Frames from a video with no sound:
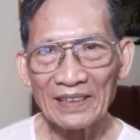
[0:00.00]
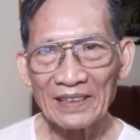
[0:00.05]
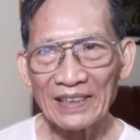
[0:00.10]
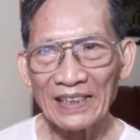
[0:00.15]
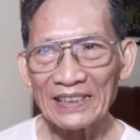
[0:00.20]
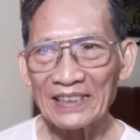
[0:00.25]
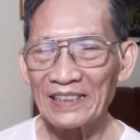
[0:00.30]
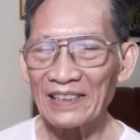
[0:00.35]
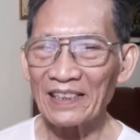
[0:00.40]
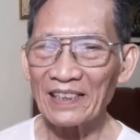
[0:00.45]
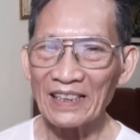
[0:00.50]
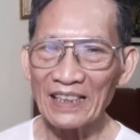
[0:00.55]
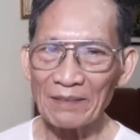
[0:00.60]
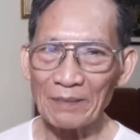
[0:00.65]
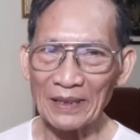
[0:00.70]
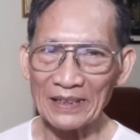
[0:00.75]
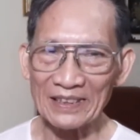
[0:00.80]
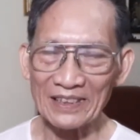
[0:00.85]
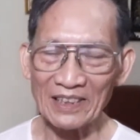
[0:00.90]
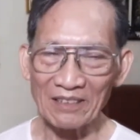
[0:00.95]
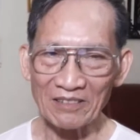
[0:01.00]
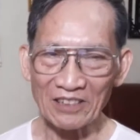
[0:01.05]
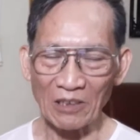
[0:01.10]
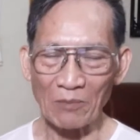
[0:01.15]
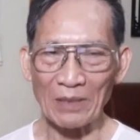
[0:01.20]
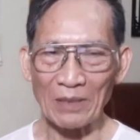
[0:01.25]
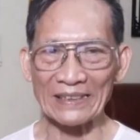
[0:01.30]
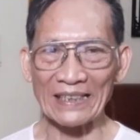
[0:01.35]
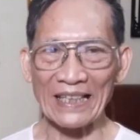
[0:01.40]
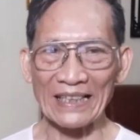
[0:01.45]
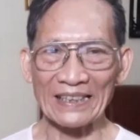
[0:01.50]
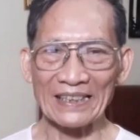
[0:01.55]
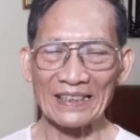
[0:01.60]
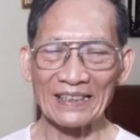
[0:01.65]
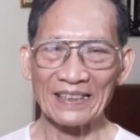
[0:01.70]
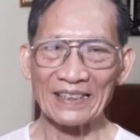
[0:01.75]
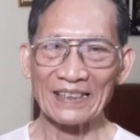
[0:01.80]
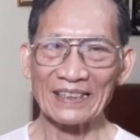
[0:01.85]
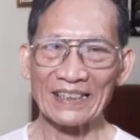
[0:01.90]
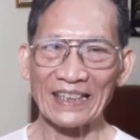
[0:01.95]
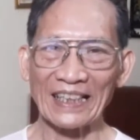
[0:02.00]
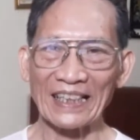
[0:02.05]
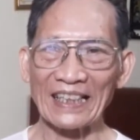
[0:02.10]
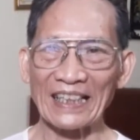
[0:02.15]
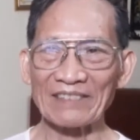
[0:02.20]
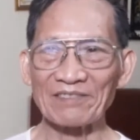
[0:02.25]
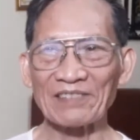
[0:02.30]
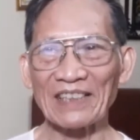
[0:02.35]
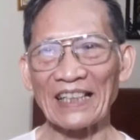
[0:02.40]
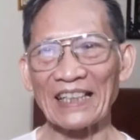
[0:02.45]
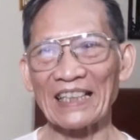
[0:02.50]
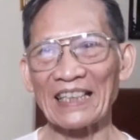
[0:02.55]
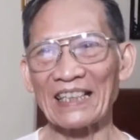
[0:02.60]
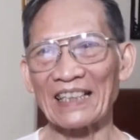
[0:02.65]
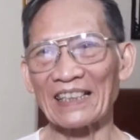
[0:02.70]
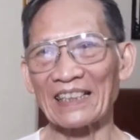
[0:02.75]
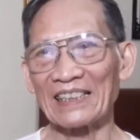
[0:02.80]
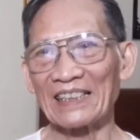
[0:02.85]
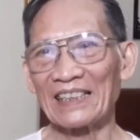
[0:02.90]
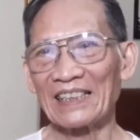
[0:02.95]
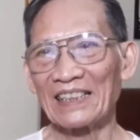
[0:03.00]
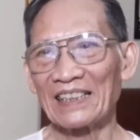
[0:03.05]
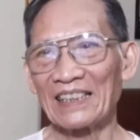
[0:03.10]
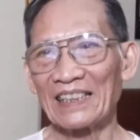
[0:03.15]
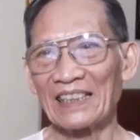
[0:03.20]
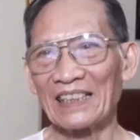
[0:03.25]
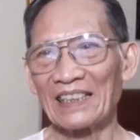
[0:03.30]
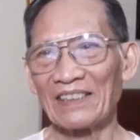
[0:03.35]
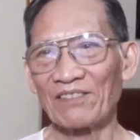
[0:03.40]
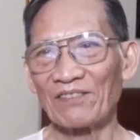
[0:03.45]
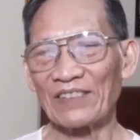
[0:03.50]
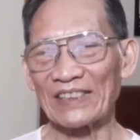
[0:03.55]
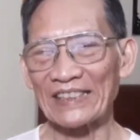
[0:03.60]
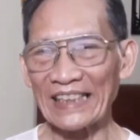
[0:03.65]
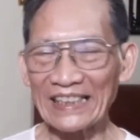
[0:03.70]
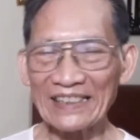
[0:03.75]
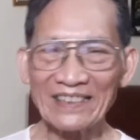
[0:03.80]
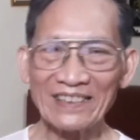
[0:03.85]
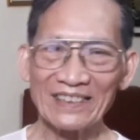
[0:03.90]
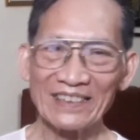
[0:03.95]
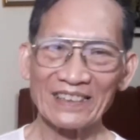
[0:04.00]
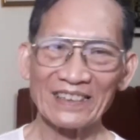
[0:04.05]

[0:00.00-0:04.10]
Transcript: thì chữa cái bệnh chứng chóng mặt này thì chúng ta thấy là về tinh